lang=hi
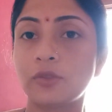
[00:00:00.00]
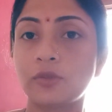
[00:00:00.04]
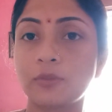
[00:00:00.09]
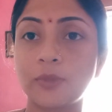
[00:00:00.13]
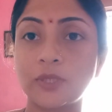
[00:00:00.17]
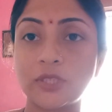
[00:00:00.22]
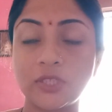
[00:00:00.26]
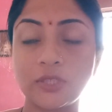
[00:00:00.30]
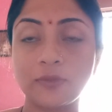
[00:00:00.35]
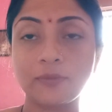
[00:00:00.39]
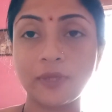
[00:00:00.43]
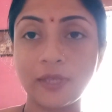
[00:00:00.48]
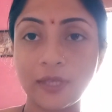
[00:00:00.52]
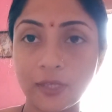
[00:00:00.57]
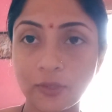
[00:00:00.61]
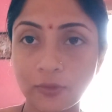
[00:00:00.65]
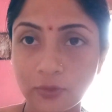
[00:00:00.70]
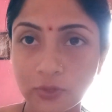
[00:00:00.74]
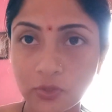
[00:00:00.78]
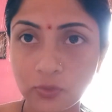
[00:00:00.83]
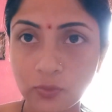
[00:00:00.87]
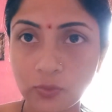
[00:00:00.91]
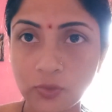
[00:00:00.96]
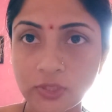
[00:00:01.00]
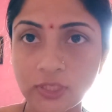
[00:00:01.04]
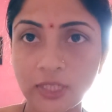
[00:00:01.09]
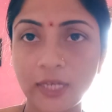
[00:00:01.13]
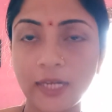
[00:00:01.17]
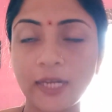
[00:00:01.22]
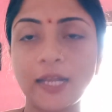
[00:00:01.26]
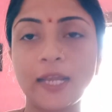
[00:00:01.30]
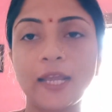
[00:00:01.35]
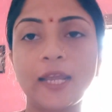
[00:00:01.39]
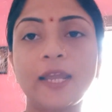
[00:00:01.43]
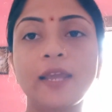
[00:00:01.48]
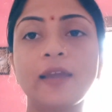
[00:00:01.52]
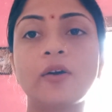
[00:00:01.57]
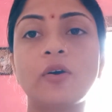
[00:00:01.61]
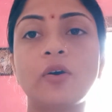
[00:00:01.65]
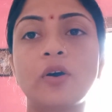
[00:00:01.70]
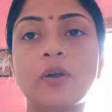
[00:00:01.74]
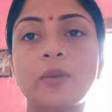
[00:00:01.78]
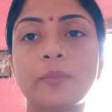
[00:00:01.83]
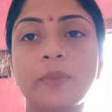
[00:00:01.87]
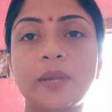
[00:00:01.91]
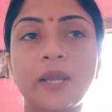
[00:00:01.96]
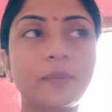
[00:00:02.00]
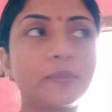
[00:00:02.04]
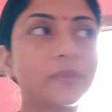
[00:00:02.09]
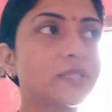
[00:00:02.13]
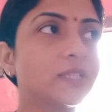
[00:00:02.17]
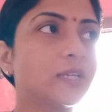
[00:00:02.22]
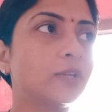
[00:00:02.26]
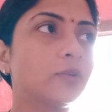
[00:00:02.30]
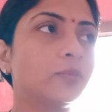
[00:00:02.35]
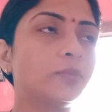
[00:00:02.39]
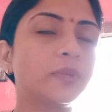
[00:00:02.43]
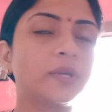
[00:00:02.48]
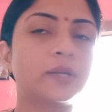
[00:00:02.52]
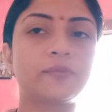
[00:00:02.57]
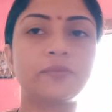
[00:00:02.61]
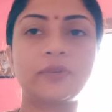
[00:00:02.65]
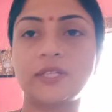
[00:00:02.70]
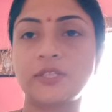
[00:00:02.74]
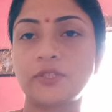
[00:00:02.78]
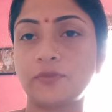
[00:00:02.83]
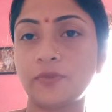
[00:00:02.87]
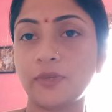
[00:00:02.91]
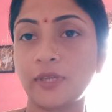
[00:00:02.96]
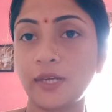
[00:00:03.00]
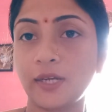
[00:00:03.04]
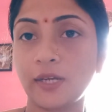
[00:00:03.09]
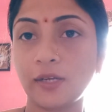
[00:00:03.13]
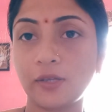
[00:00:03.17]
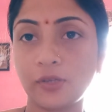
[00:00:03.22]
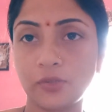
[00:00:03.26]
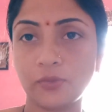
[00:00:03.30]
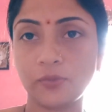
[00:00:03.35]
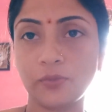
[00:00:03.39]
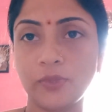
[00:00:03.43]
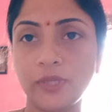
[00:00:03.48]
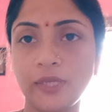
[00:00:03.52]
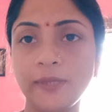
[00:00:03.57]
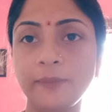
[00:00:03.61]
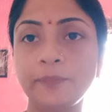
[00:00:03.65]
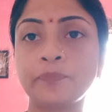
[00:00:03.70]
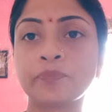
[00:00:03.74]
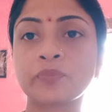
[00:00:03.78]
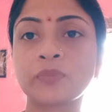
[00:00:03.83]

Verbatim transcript: तो बच्चे वगैरह तो स्कूल चले गए हैं और मैं अभी जा रही हूँ ब्रेकफास्ट वगैरह करूँगी